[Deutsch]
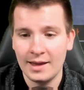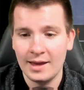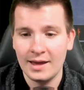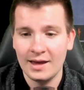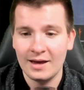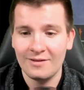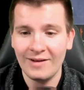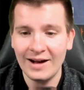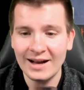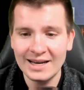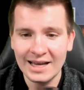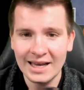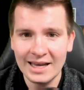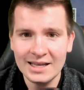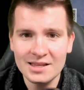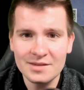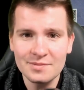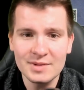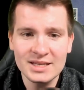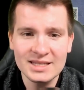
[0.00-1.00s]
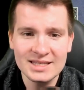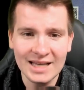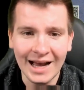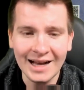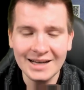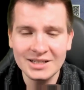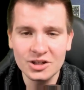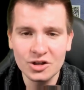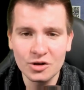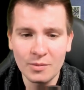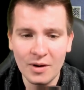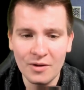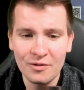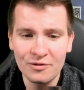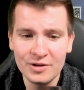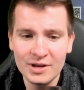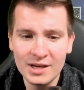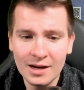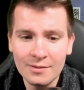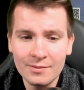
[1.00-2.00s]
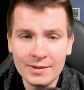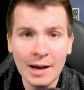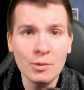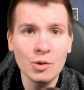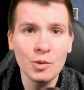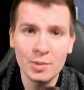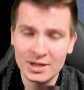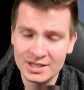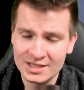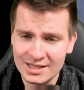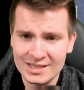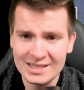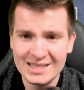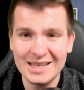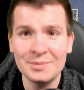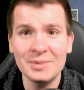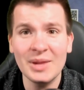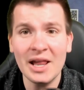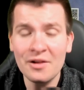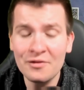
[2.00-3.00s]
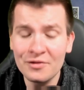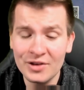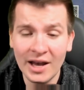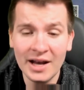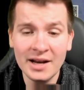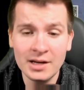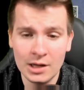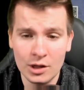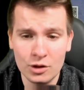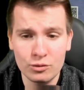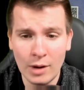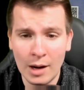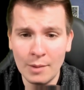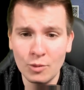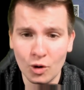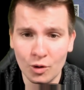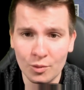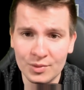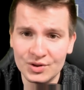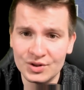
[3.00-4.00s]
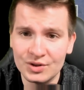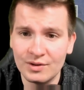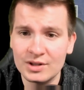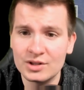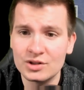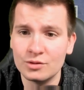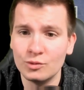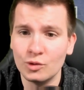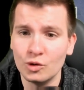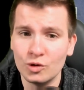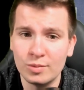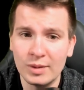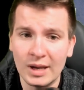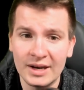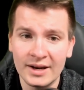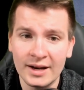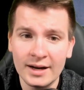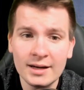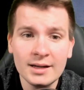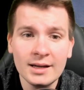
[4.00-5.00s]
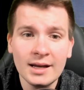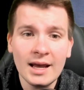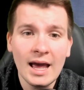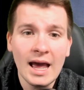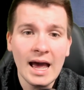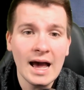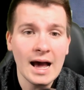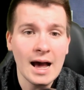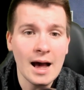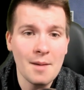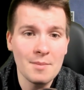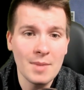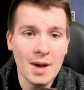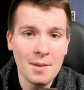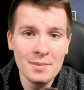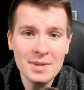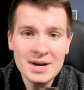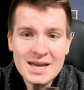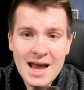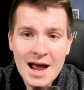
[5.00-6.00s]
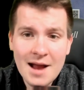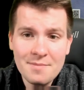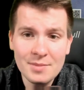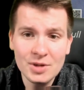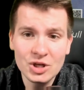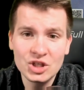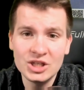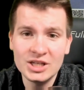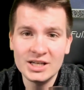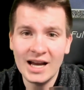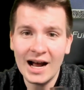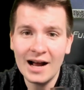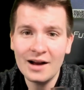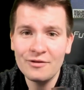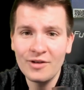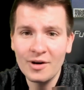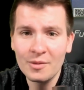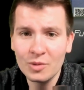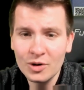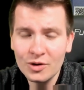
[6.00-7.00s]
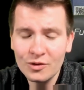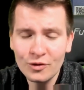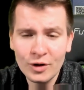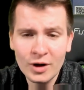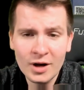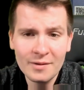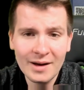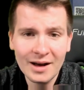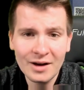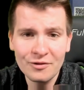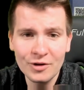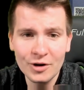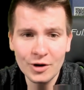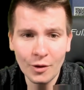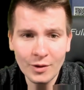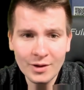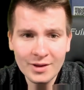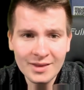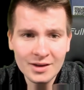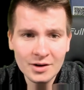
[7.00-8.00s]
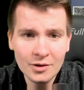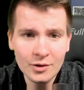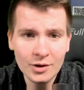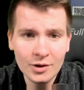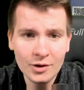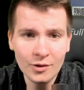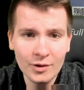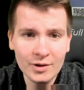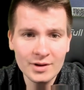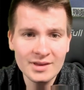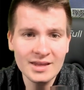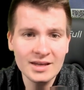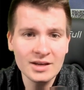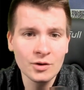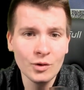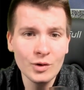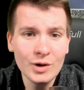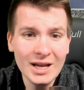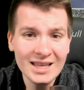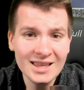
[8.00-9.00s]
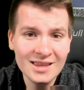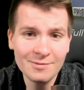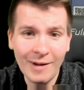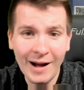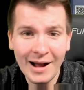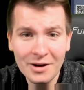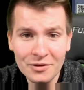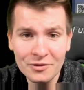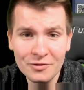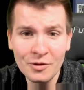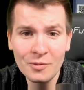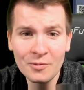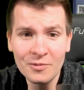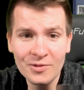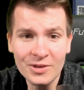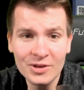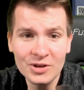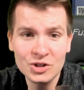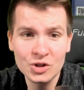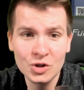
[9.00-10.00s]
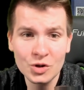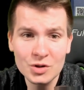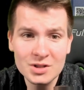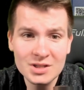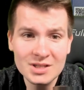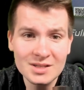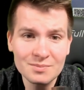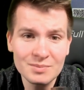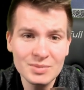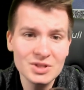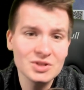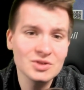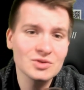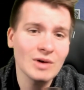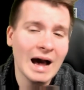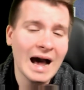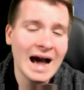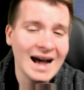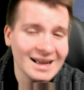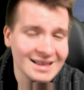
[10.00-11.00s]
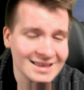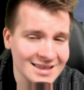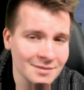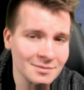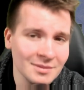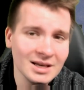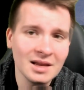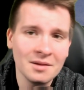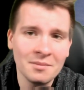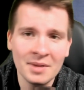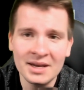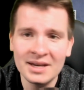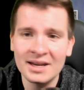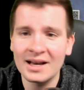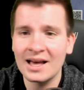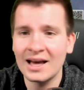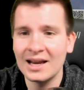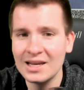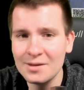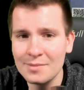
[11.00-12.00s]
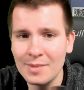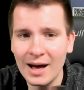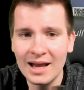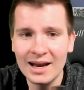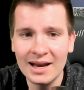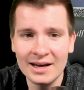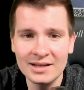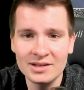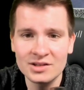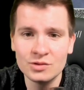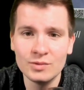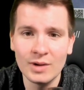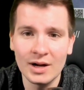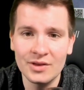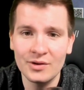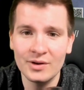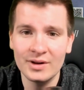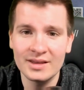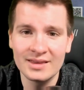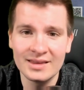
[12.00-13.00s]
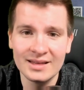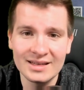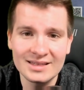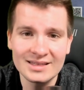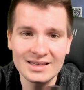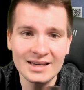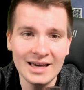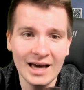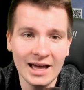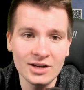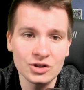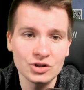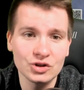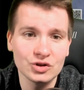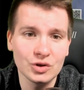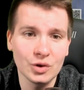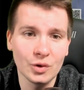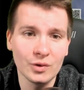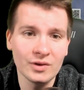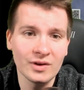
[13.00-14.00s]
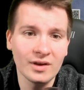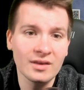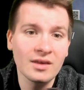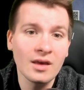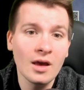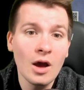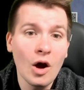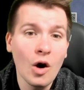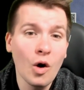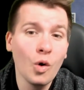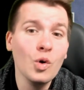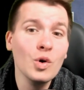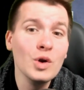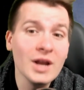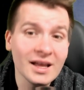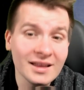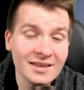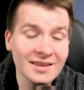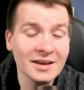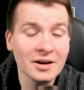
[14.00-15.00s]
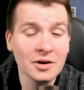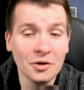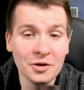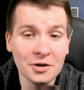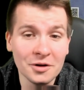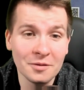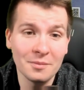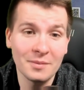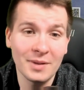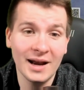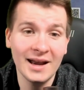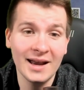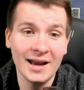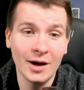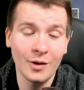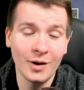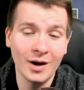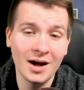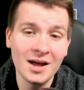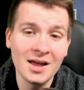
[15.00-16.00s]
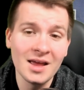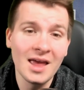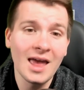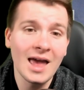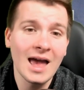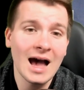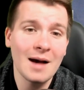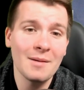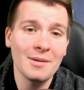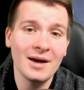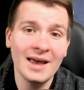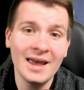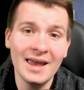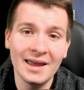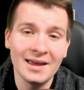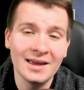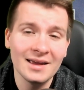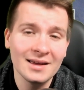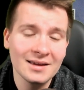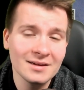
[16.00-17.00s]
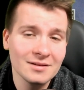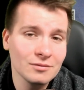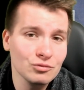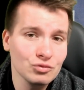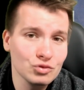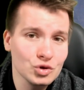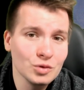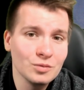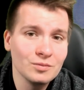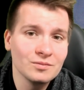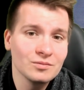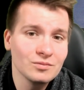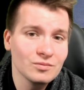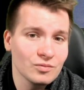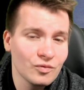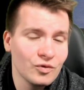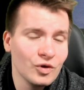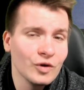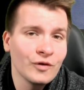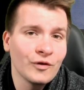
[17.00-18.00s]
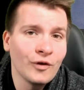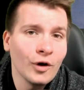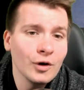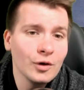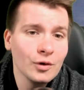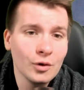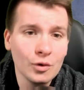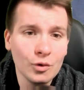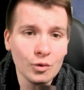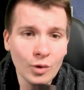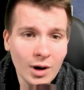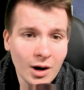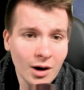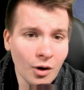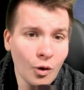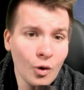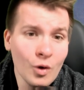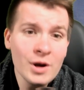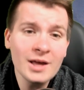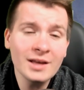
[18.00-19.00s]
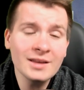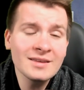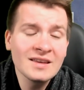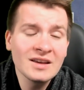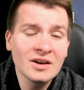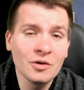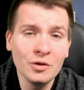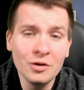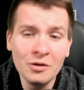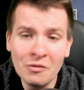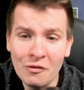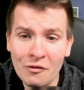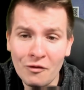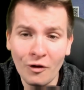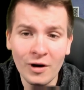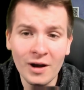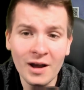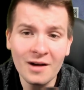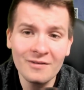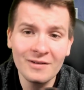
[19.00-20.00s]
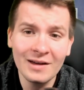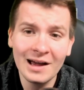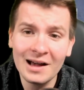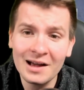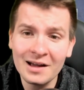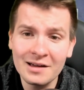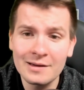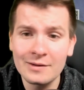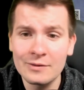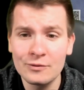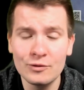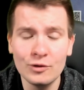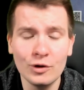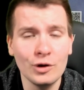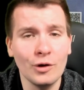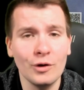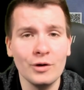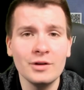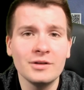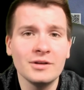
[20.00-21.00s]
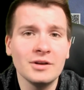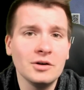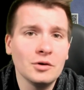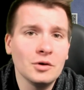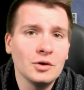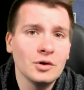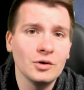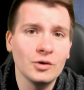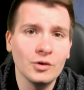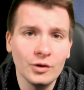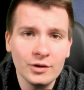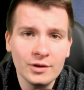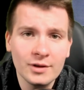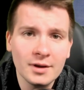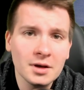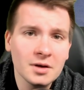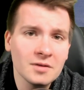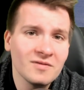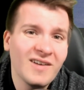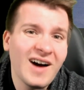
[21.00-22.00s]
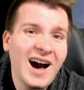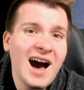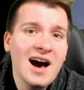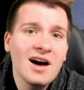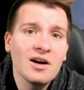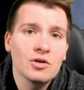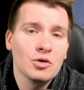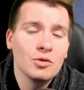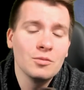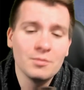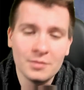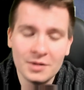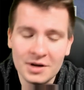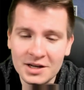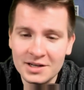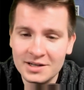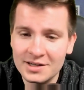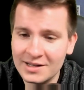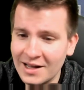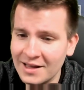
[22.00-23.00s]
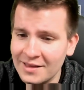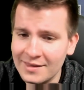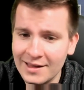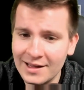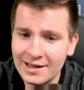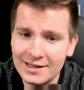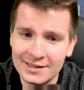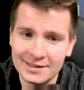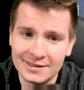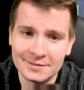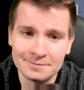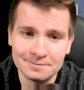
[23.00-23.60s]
Weiter geht's mit Seite Nummer 4. Wir haben übrigens insgesamt 11 Seiten, also wir haben noch ein bisschen was zum Durchblättern. Ähm, Midnight Machine, ein Verbundfeuerwerk für 1999, 152 Schuss bis zu 18 mm Kaliber, allerdings nur, also jetzt nichts gigantisch Großes, 100 Sekunden Brenndauer. Aber hey, zum, für vor 0 Uhr 100 Sekunden Feuerwerk für 1999, warum nicht, ganz ehrlich.